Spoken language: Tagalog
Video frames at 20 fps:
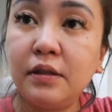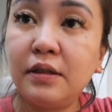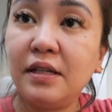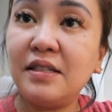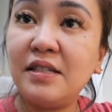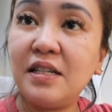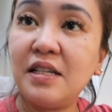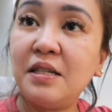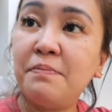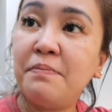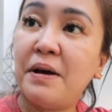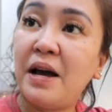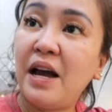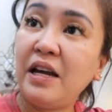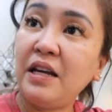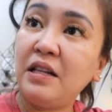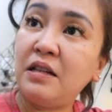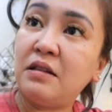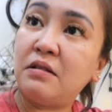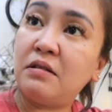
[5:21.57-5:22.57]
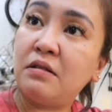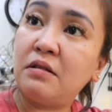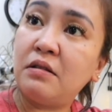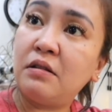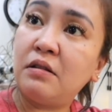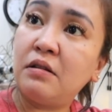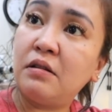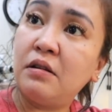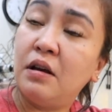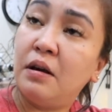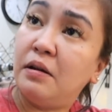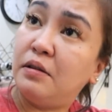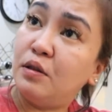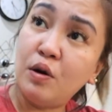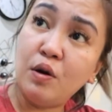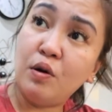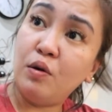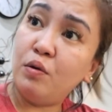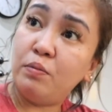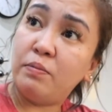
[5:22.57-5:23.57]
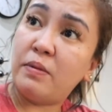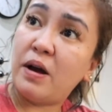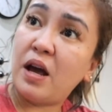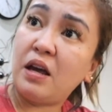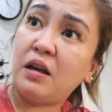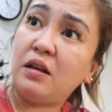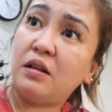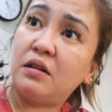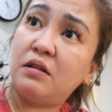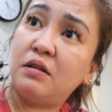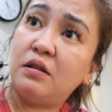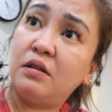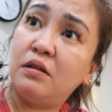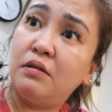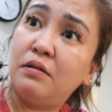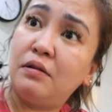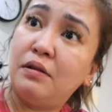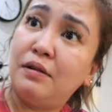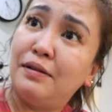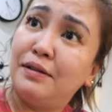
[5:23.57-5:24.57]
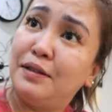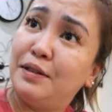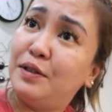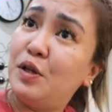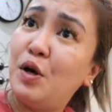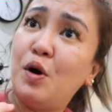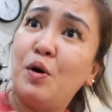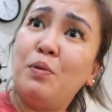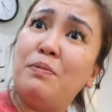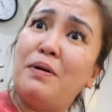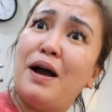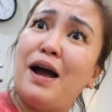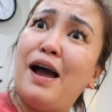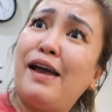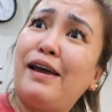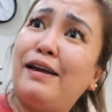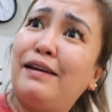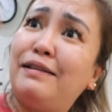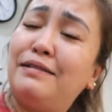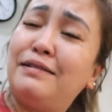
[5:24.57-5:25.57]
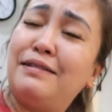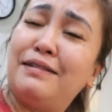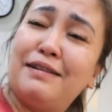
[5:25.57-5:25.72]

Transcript: This is mine! Mine! No, mine! No, mine! No, mine!